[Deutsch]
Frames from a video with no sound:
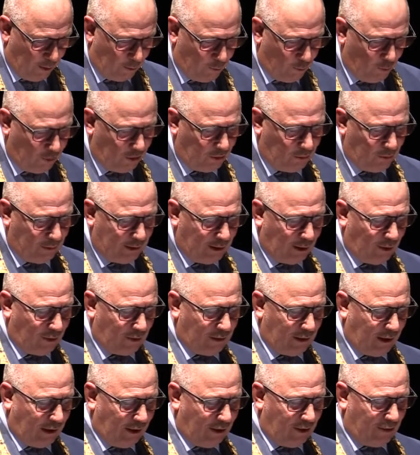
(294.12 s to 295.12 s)
Im August
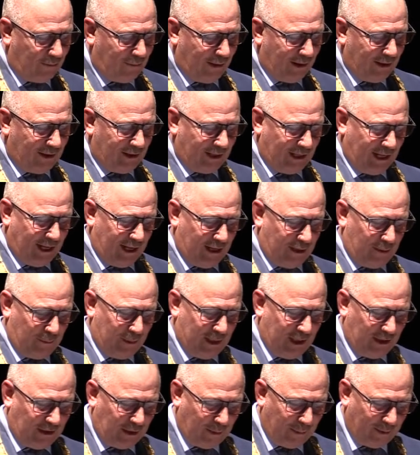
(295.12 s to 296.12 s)
2021
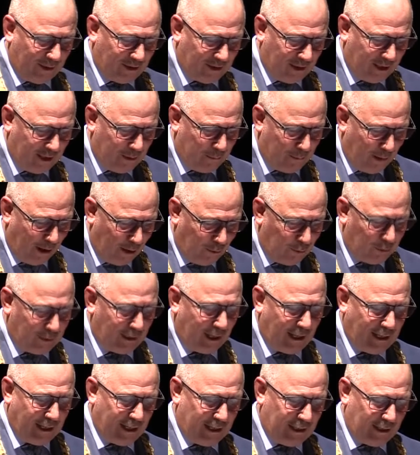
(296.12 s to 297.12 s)
ehrte Ministerpräsidentin
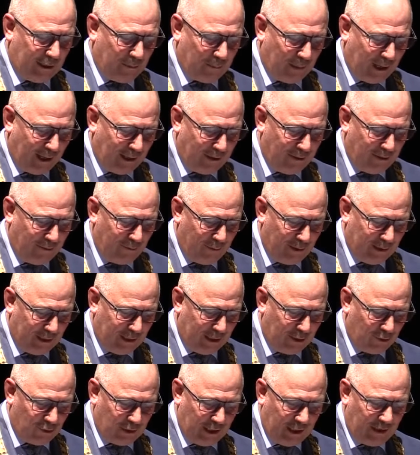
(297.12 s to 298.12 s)
Malu Dreyer den Mann,
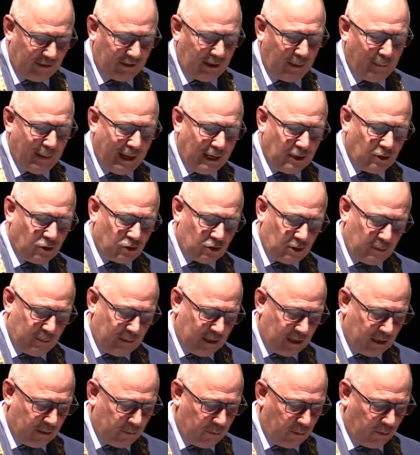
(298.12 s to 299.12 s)
für den stets der
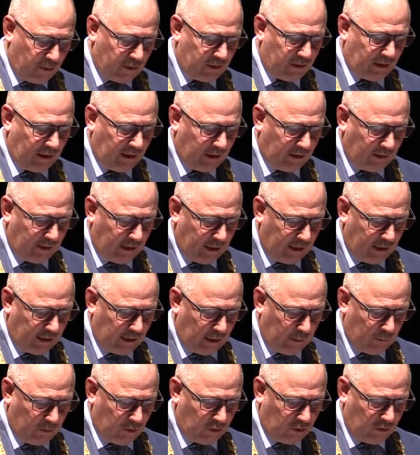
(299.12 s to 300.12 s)
Mensch im Mittelpunkt seines
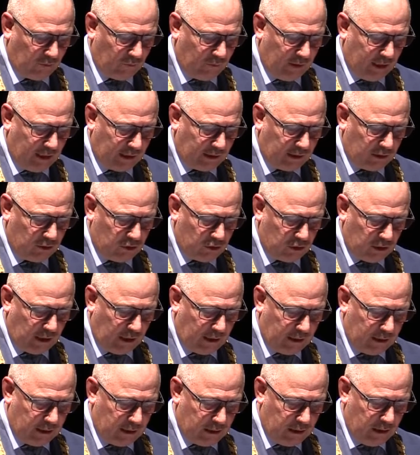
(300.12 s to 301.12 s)
ehrenamtlichen Wirkens
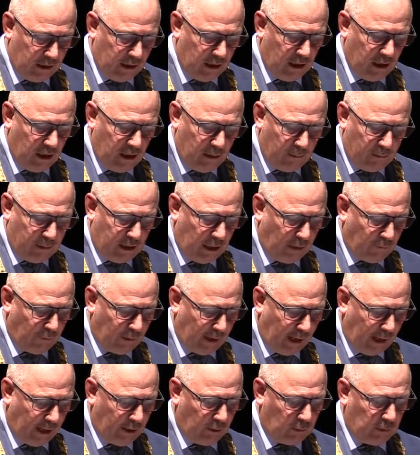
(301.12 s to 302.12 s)
stand,
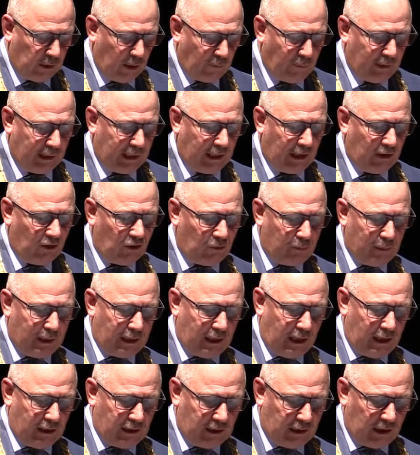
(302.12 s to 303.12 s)
mit der Verleihung der
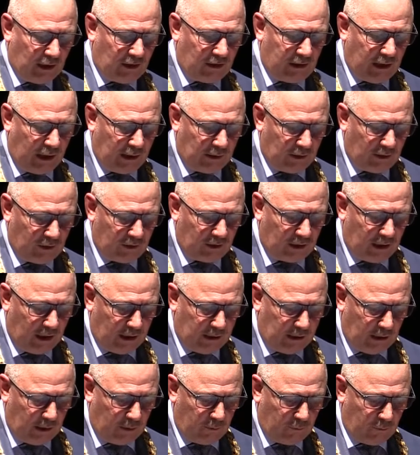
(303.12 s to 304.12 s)
Verdienstmedaille des
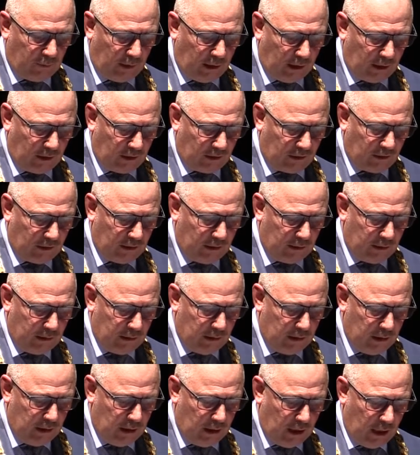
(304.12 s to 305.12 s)
Landes Rheinland-Pfalz.
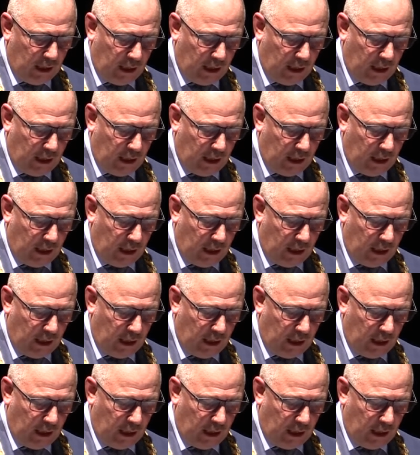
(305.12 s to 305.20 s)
